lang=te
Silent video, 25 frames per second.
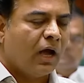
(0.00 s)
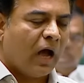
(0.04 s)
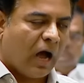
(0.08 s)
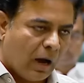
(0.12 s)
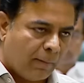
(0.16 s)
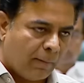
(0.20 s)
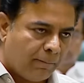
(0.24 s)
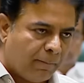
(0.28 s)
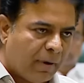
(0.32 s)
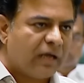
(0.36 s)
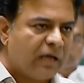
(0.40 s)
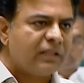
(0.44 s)

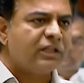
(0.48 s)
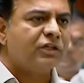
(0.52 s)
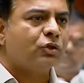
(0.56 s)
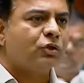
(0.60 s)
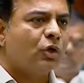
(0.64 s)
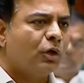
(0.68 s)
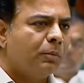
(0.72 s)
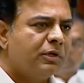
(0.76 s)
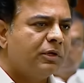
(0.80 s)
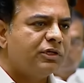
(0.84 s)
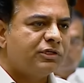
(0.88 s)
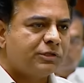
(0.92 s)
ఆ
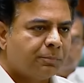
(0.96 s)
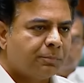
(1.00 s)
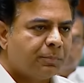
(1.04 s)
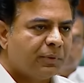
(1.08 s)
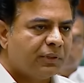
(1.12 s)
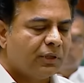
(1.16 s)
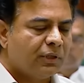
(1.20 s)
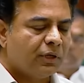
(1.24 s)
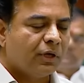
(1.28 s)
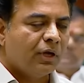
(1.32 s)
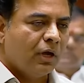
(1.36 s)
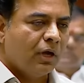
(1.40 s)
బాధతోనే మేము
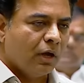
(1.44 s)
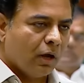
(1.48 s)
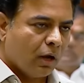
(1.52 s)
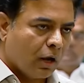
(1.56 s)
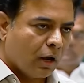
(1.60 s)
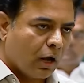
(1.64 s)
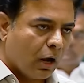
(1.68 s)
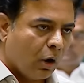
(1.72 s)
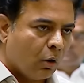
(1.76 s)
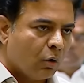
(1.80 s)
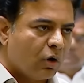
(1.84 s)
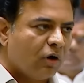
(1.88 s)
చెప్పింది
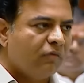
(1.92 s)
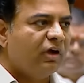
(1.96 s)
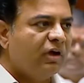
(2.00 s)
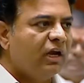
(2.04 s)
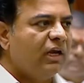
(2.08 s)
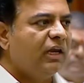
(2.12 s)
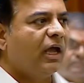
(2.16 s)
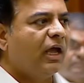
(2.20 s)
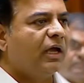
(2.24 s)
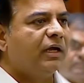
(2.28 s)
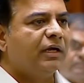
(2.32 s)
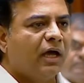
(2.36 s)

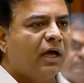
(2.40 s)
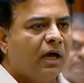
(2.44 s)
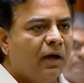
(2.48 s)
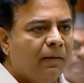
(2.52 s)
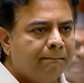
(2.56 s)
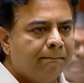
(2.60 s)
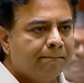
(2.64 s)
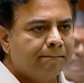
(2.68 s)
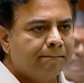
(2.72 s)
గౌరవెల్లి అయినా